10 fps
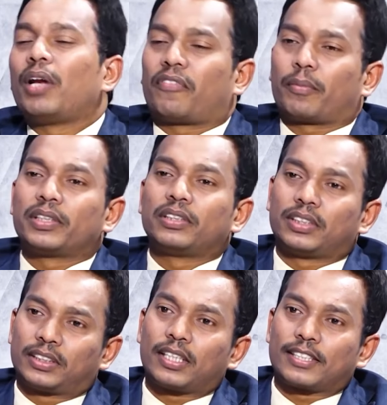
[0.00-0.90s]
టైంలో
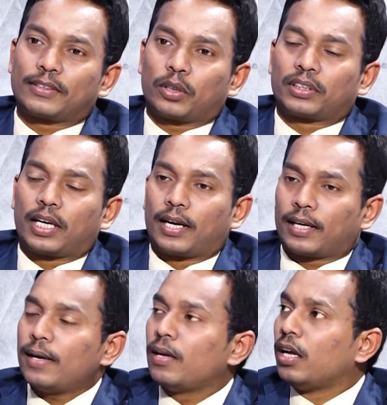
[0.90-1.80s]
ఇన్ఫర్మేషన్ చేస్తే రిజల్ట్స్
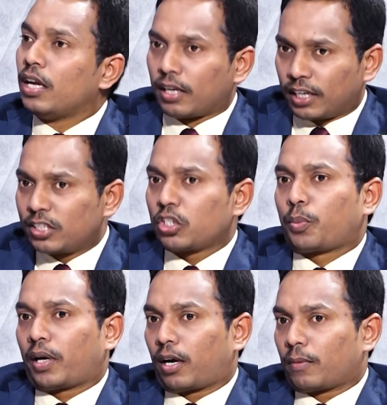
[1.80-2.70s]
వస్తాయంటే
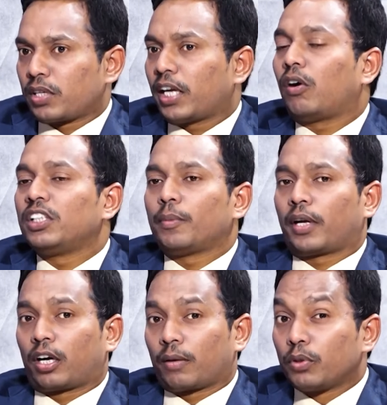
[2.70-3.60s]
రీసెర్చ్ ప్రకారం సైకాలజీ
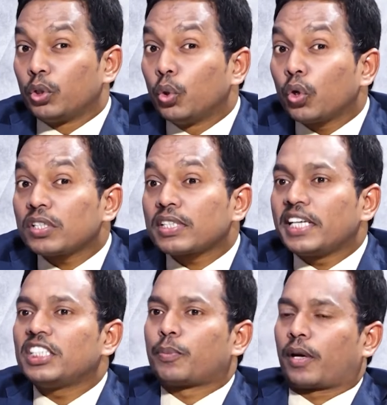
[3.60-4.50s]
ప్రకారం న్యూరో
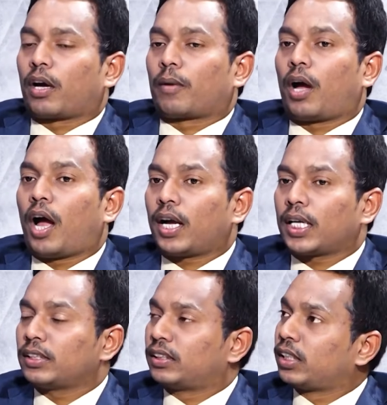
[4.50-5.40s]
సైన్స్ ప్రకారం
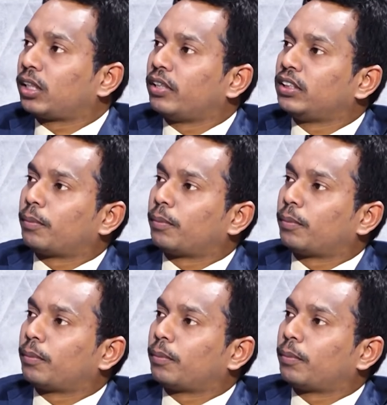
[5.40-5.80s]
ఆకర్షణ సిద్ధాంతం